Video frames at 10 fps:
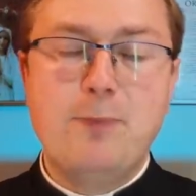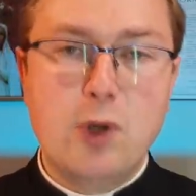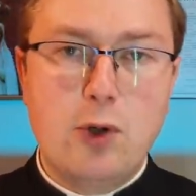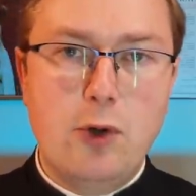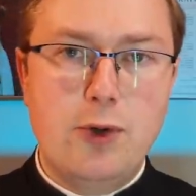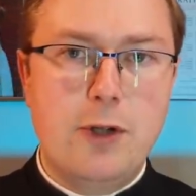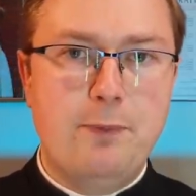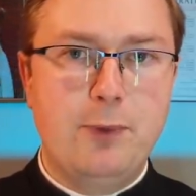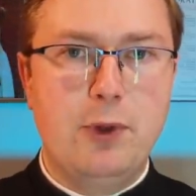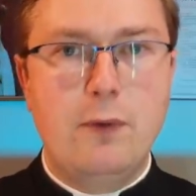
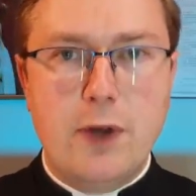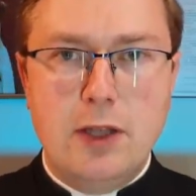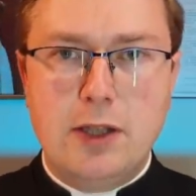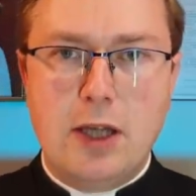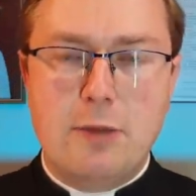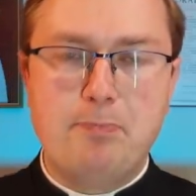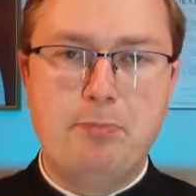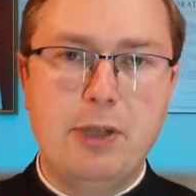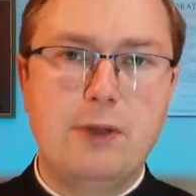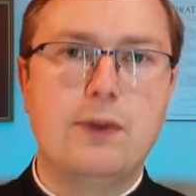dochodzi do wielkiej
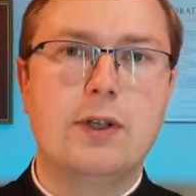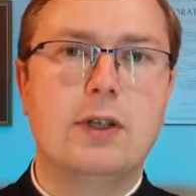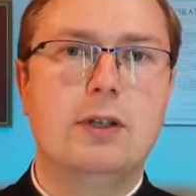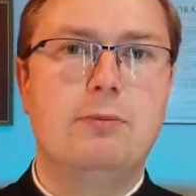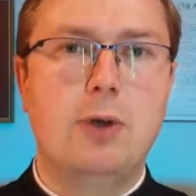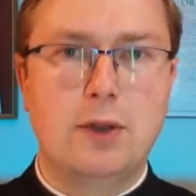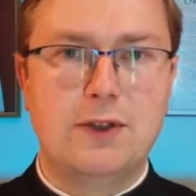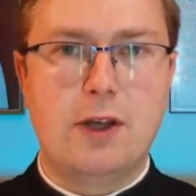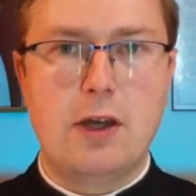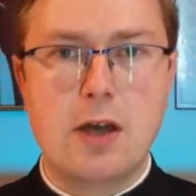bitwy
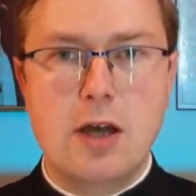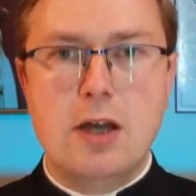morskiej.